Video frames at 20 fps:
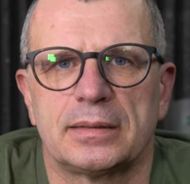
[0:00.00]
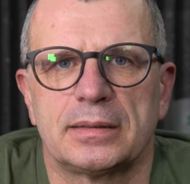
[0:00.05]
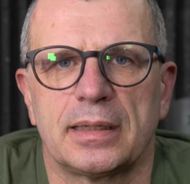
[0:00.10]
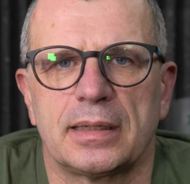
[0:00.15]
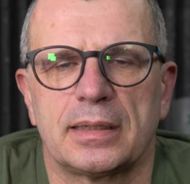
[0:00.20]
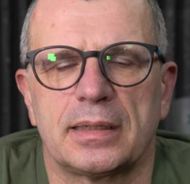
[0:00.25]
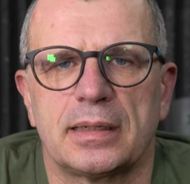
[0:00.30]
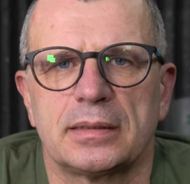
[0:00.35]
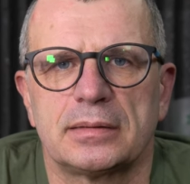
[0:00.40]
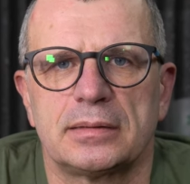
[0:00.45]

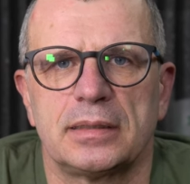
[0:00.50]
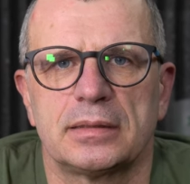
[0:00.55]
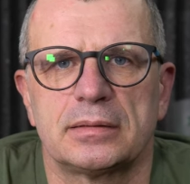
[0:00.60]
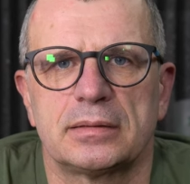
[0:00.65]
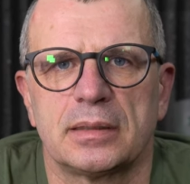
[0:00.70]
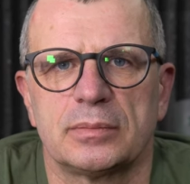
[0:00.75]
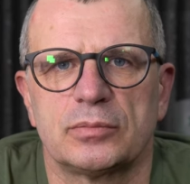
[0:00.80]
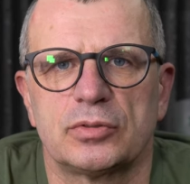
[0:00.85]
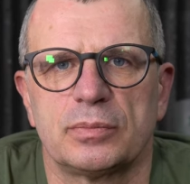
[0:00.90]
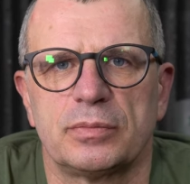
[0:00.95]
teraz
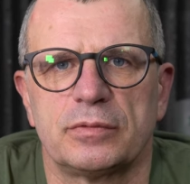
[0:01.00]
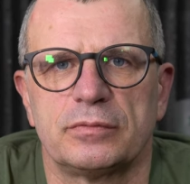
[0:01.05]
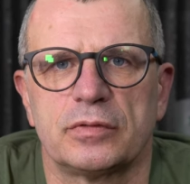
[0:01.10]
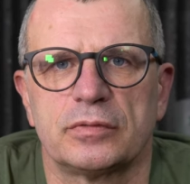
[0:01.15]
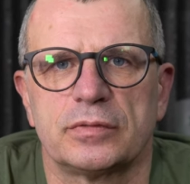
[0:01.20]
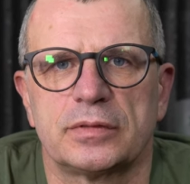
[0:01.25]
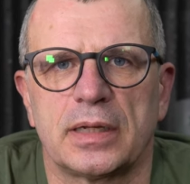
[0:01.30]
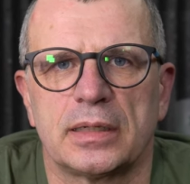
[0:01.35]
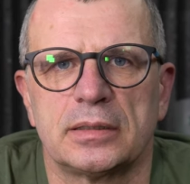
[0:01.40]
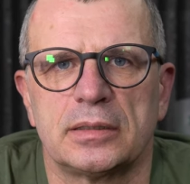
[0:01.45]
jestem
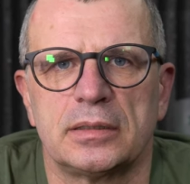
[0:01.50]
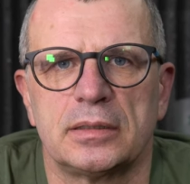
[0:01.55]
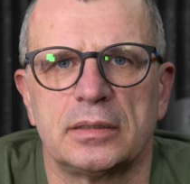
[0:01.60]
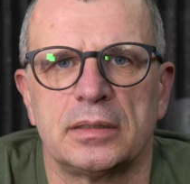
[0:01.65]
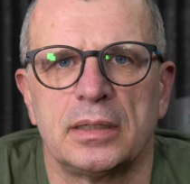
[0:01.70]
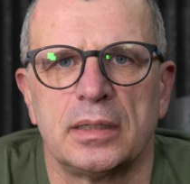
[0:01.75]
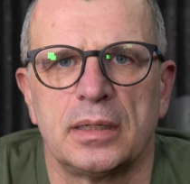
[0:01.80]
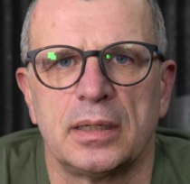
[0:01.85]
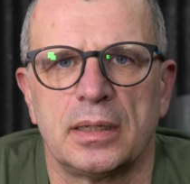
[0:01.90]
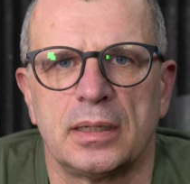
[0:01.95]

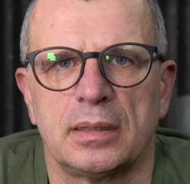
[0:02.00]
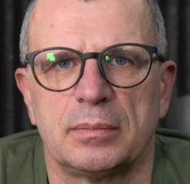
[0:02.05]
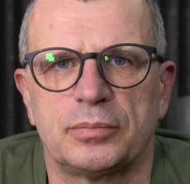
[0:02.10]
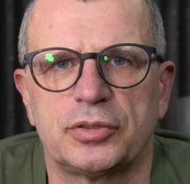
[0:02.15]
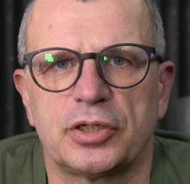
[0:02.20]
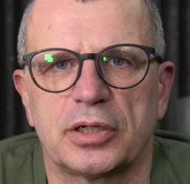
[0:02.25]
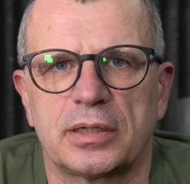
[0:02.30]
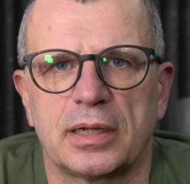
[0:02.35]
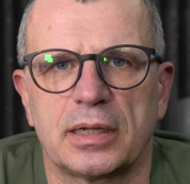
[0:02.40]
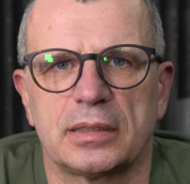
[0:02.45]
zobowiązany
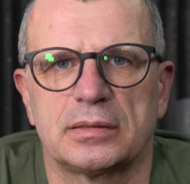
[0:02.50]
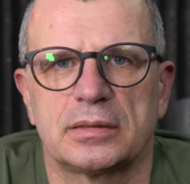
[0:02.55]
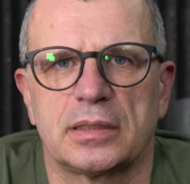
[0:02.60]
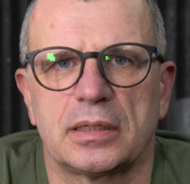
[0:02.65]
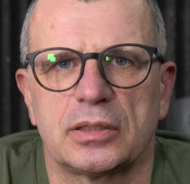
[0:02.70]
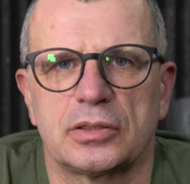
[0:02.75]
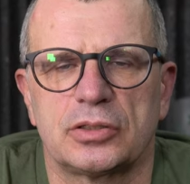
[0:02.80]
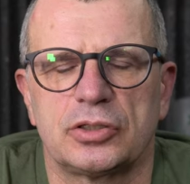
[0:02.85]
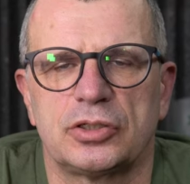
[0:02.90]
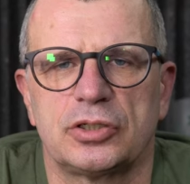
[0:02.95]

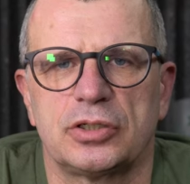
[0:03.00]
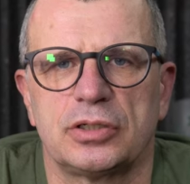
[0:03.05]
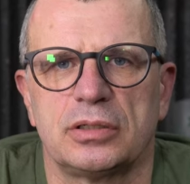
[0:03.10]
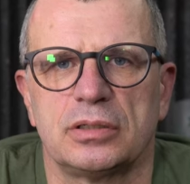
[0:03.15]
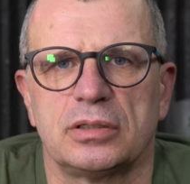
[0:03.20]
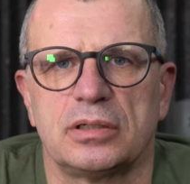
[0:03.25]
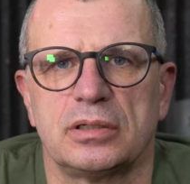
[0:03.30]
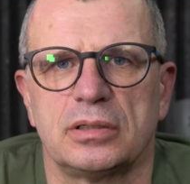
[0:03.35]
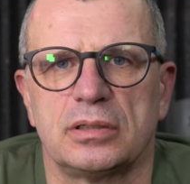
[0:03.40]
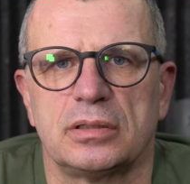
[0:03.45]
przekazać
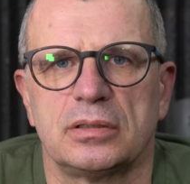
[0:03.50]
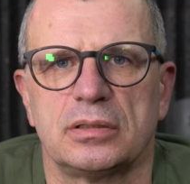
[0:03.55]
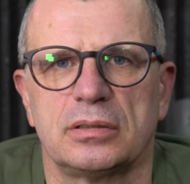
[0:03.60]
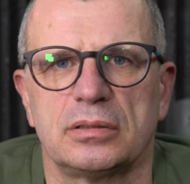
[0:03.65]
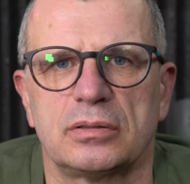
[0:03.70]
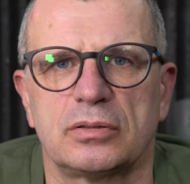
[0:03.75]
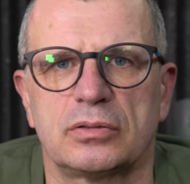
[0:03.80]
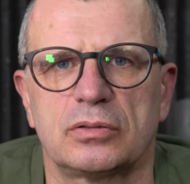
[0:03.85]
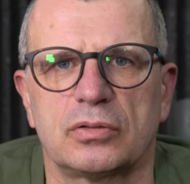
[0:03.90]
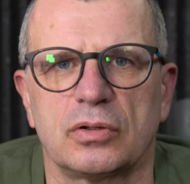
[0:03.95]

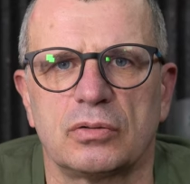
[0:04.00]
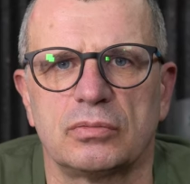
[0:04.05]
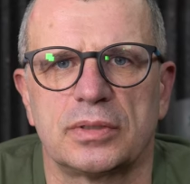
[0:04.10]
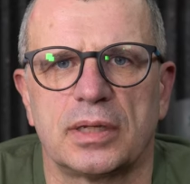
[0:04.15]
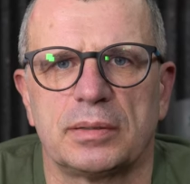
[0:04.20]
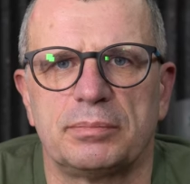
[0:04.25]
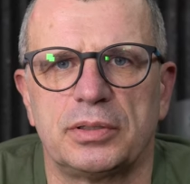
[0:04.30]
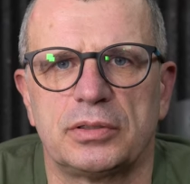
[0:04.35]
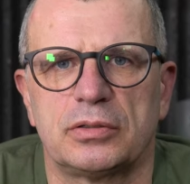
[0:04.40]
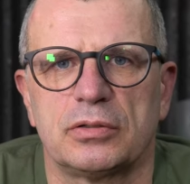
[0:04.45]
y, tą
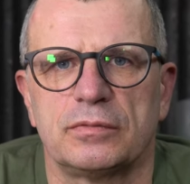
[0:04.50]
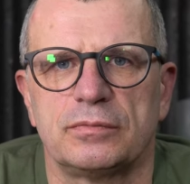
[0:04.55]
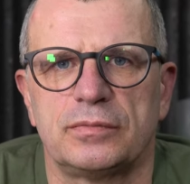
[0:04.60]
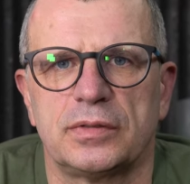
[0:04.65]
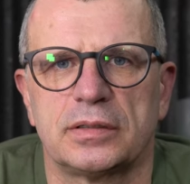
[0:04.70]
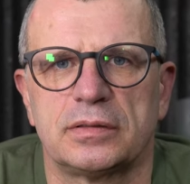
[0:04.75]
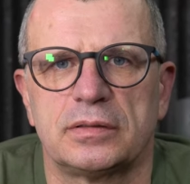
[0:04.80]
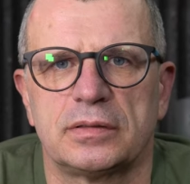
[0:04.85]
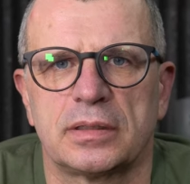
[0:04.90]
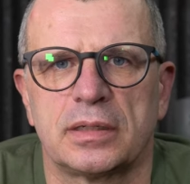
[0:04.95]
nabytą
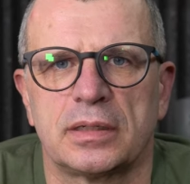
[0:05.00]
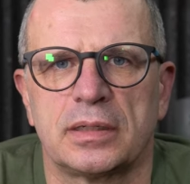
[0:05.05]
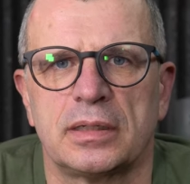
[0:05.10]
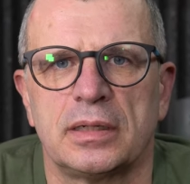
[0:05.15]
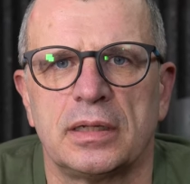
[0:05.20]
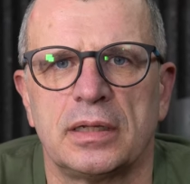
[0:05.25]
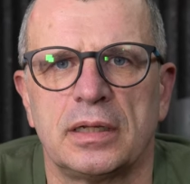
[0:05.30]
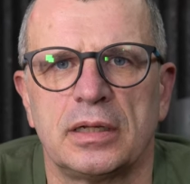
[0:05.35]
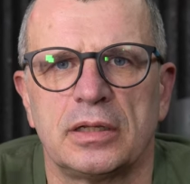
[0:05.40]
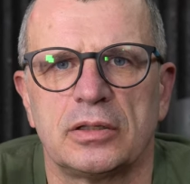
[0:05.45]
wiedzę
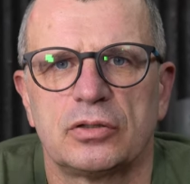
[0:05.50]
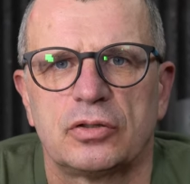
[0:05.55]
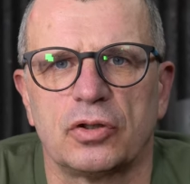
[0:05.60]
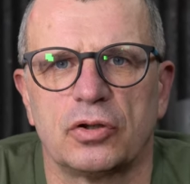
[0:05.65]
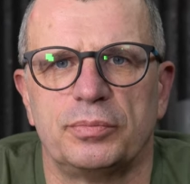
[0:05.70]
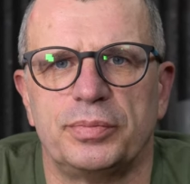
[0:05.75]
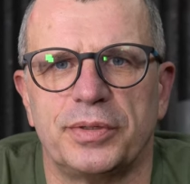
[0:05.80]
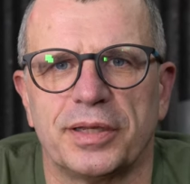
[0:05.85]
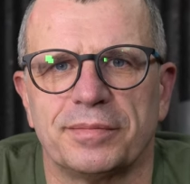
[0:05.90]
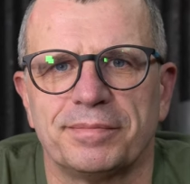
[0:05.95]

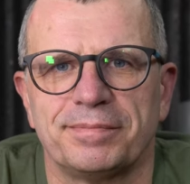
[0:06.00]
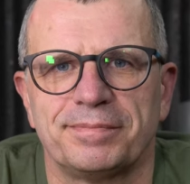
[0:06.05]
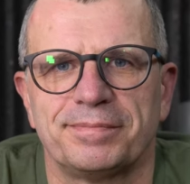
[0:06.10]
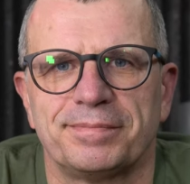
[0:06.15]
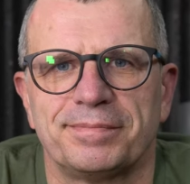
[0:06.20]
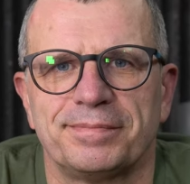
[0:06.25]
Tobie.